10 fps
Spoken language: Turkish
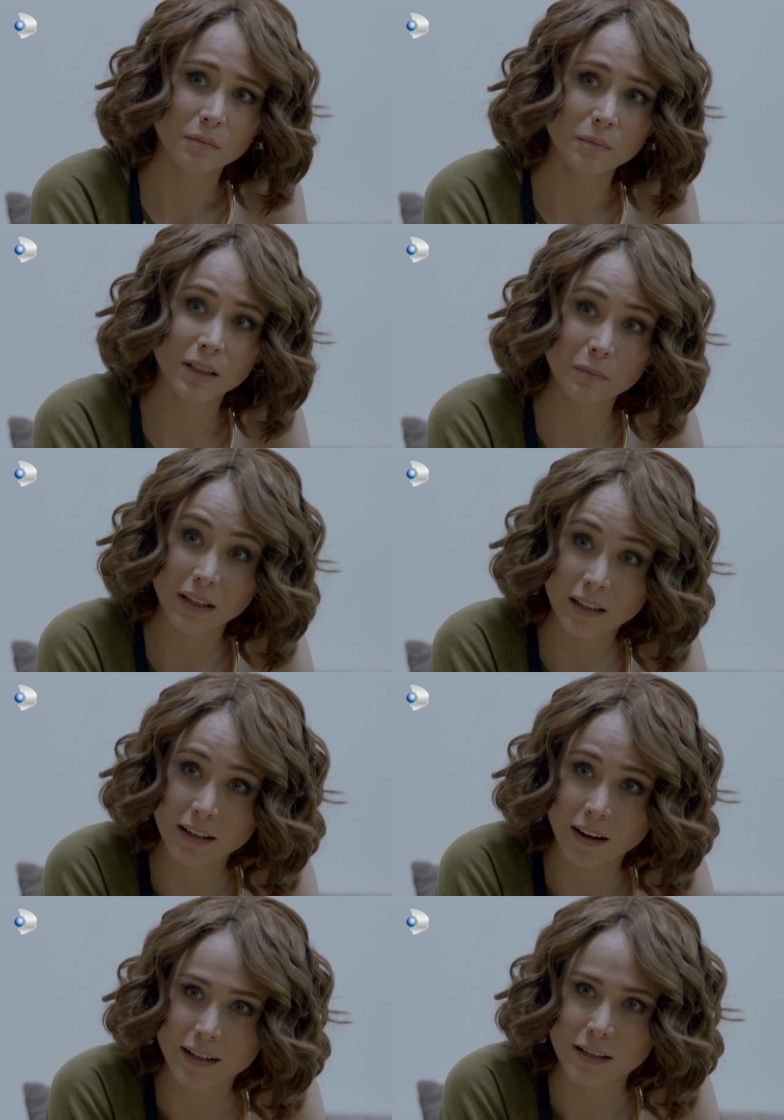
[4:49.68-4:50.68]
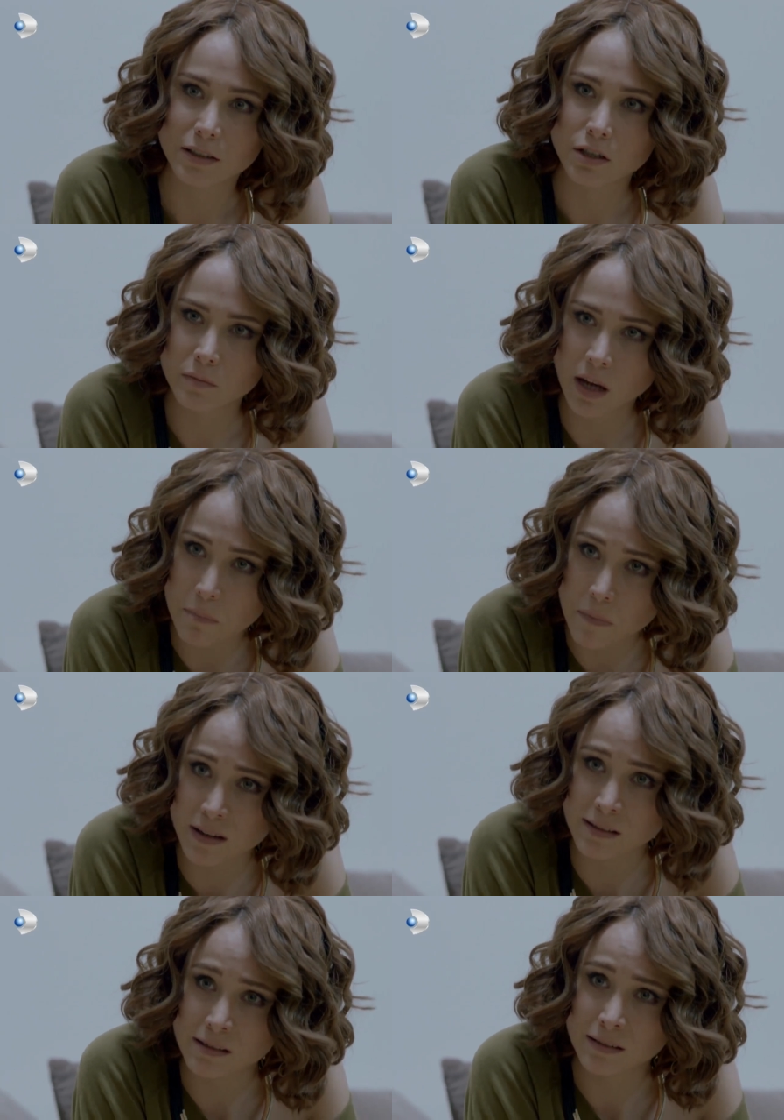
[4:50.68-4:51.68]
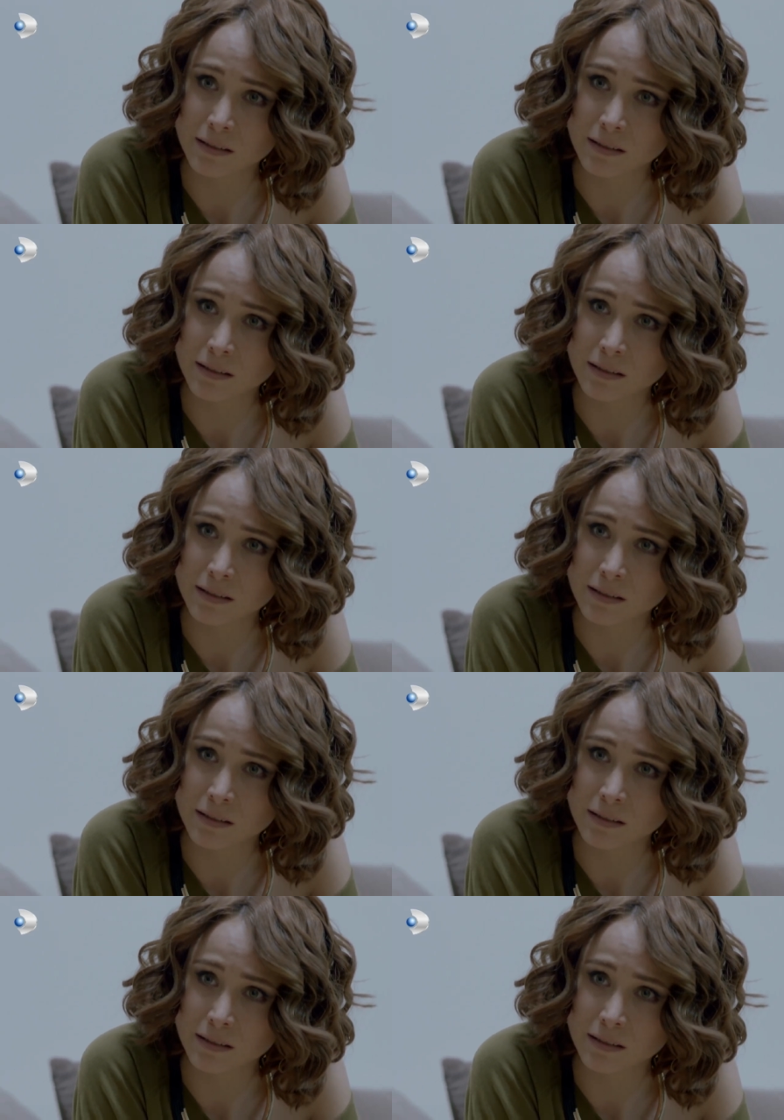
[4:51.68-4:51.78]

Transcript: Benim en iyi arkadaşım yapmaz.